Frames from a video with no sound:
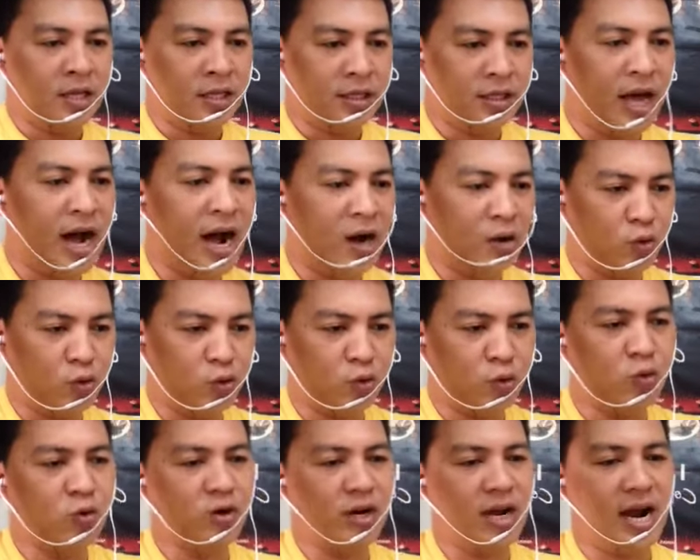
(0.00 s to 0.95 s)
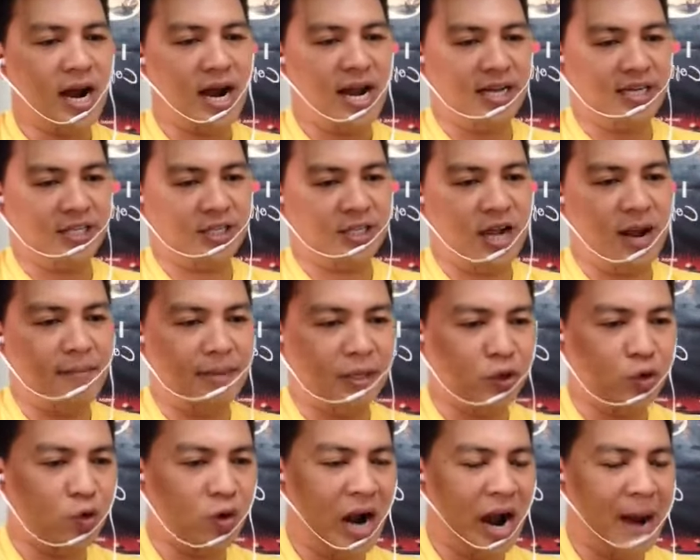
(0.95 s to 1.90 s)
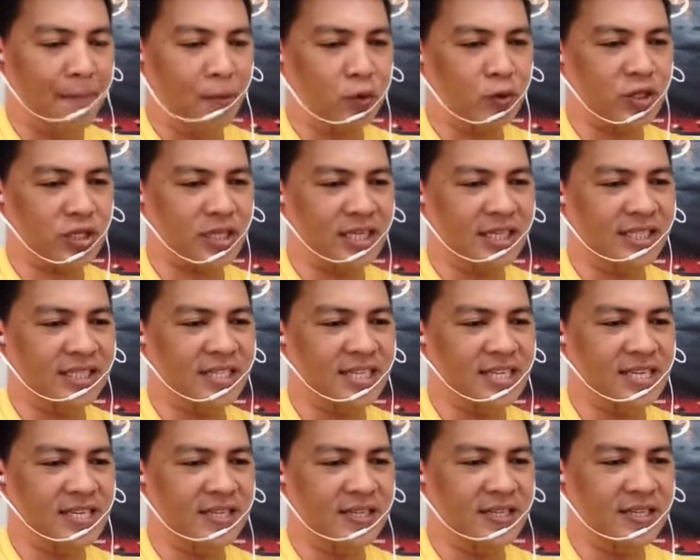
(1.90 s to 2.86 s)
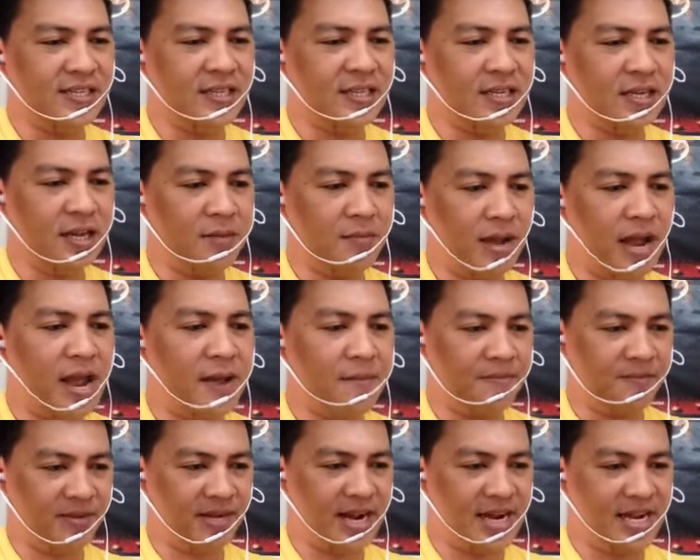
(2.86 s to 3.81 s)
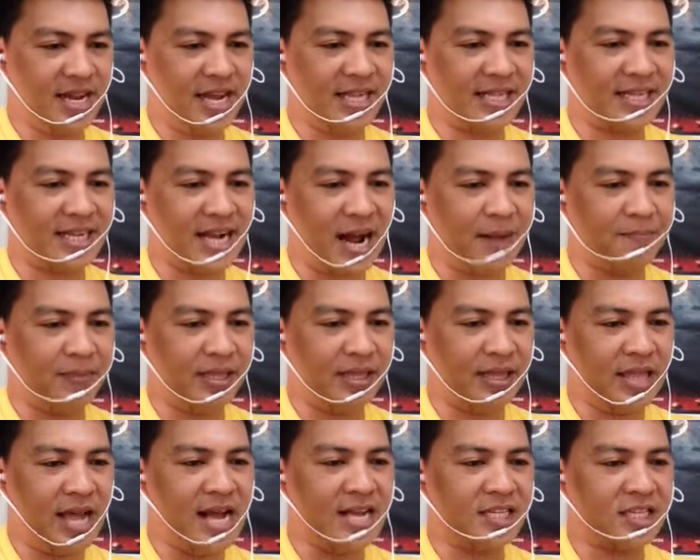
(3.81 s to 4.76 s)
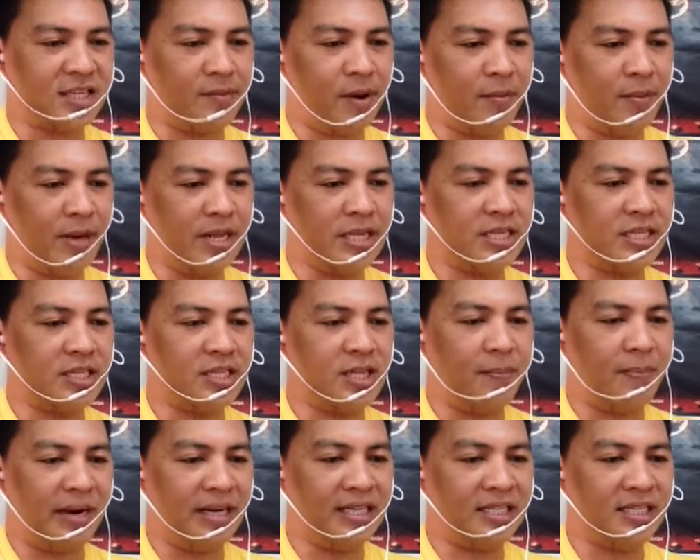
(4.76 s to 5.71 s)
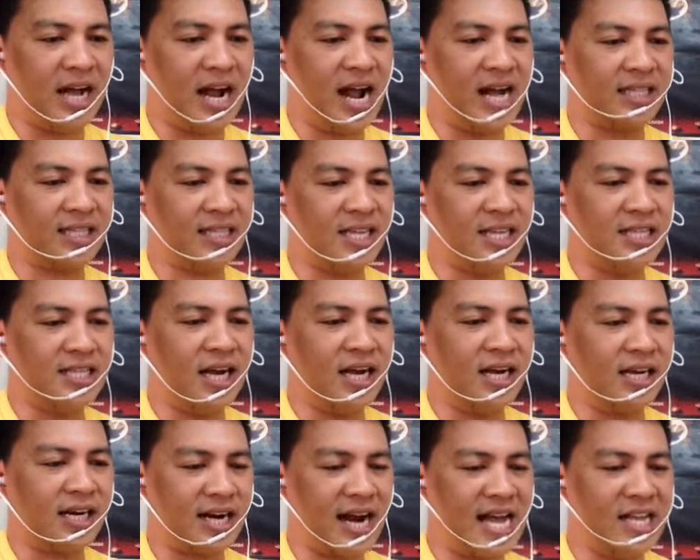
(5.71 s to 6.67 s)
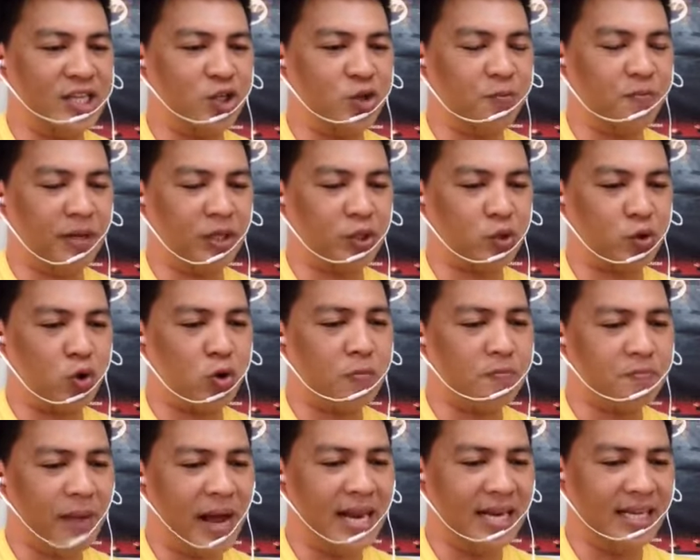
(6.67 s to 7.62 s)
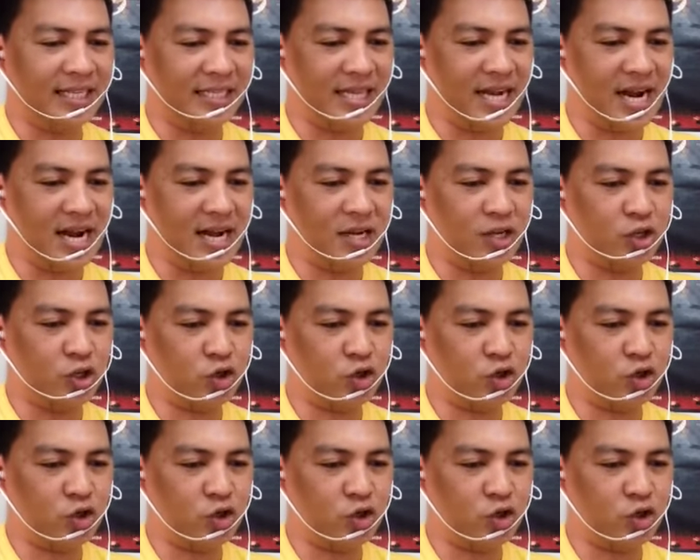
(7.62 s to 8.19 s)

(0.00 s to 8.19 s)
Nangunguna ang Sabado ng hapon sa DZMM, kaya't kapit lang sa mabilis na balitang hatid ng Radyo Patrol Balita.